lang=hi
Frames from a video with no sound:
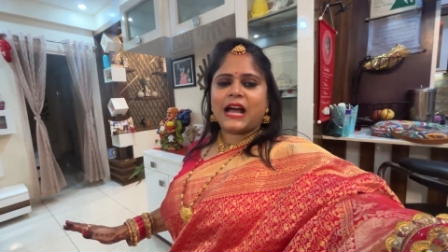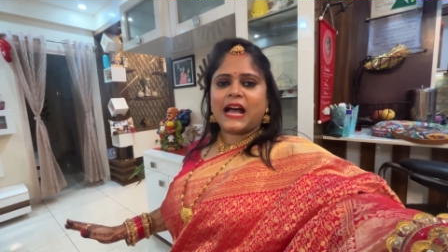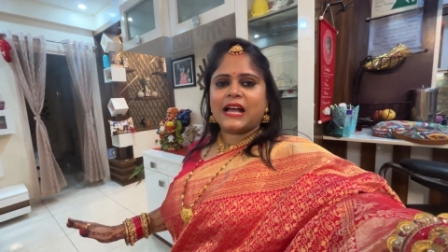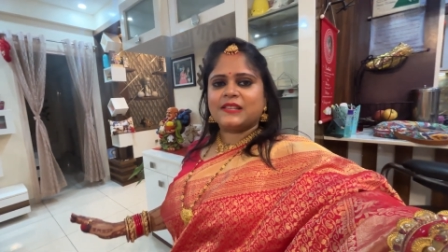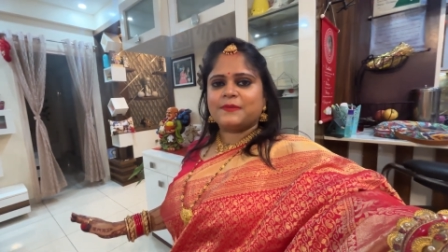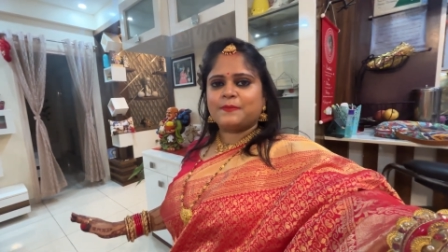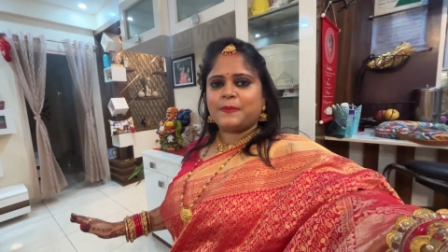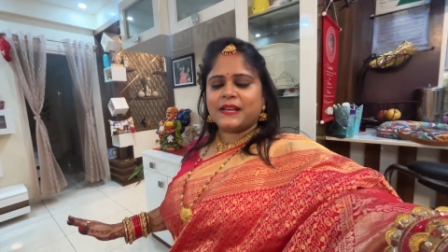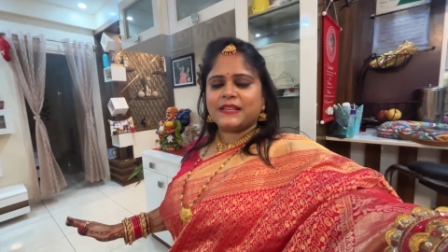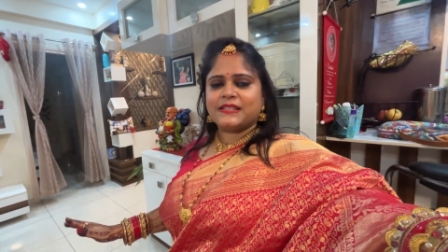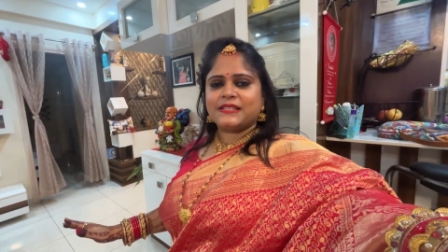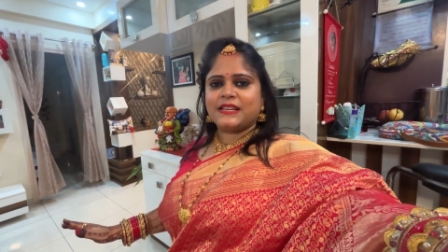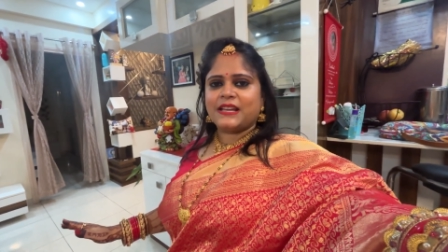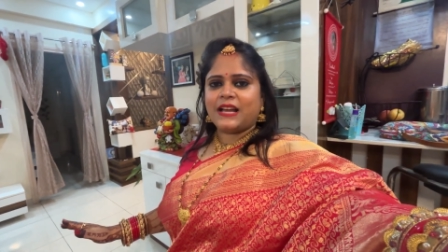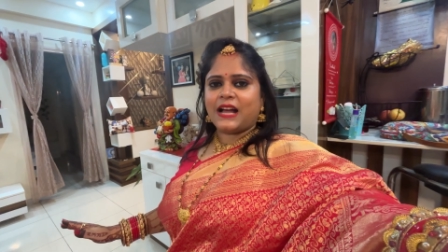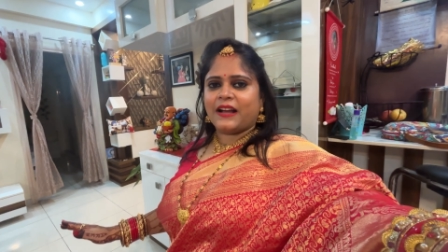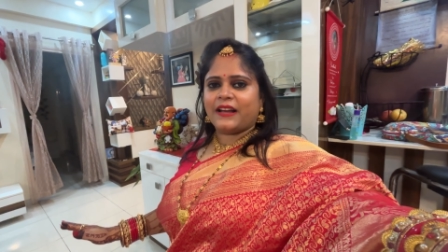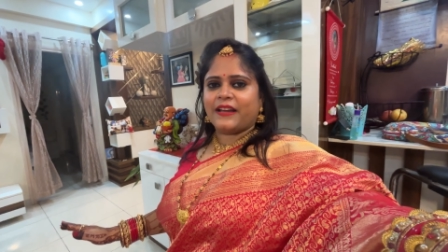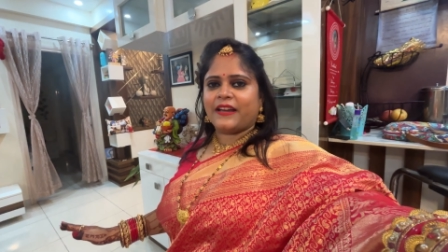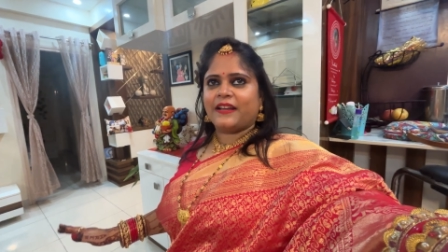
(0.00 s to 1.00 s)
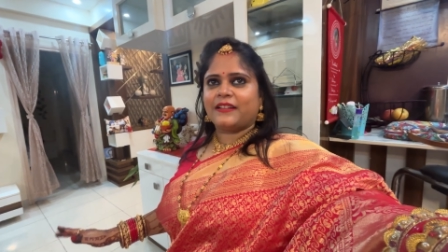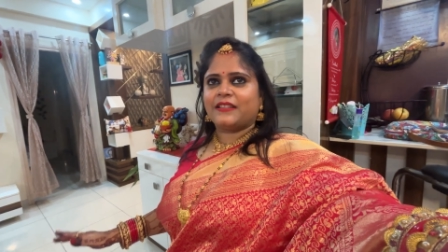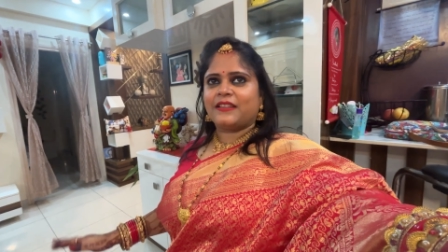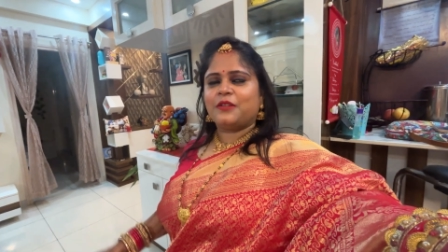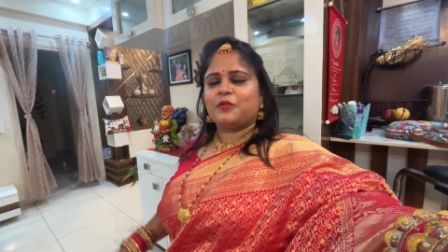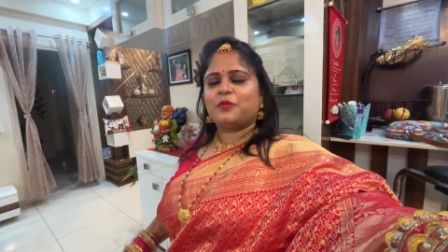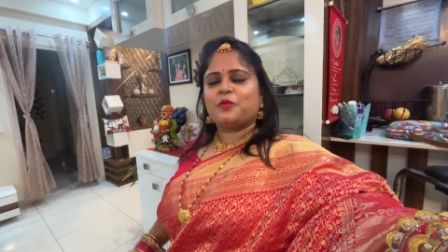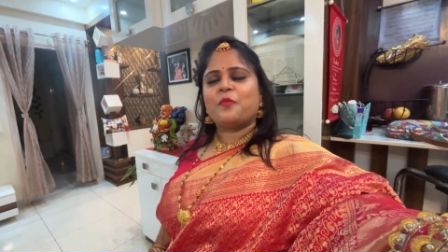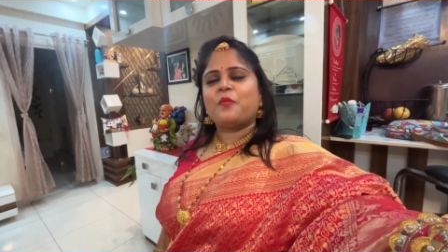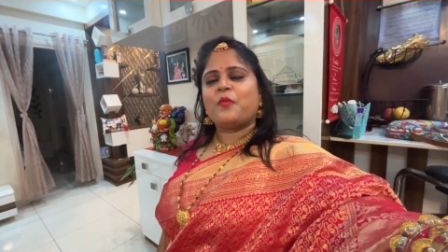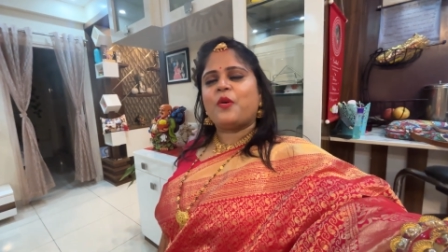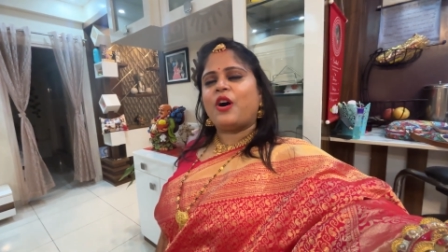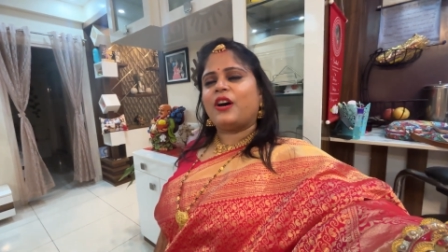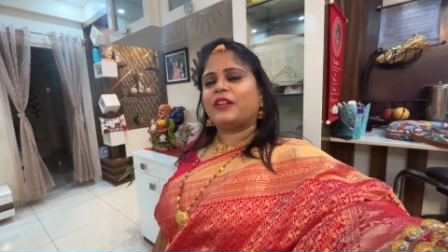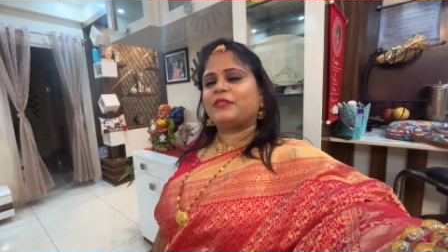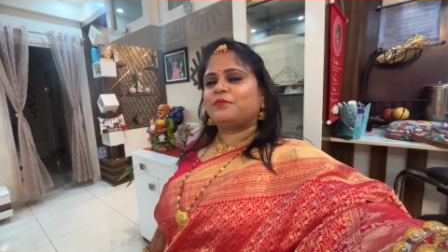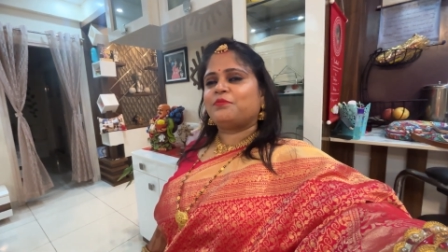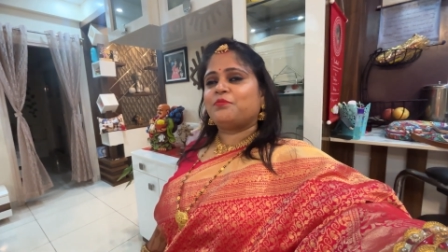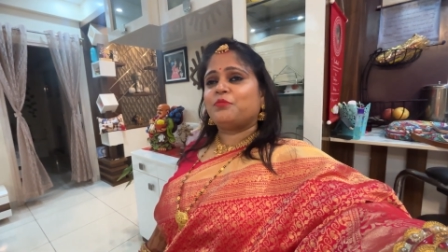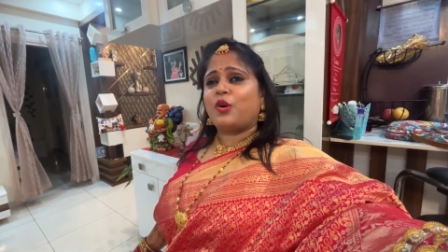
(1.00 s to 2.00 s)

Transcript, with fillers: आस पास ही आ गया था तो बहुत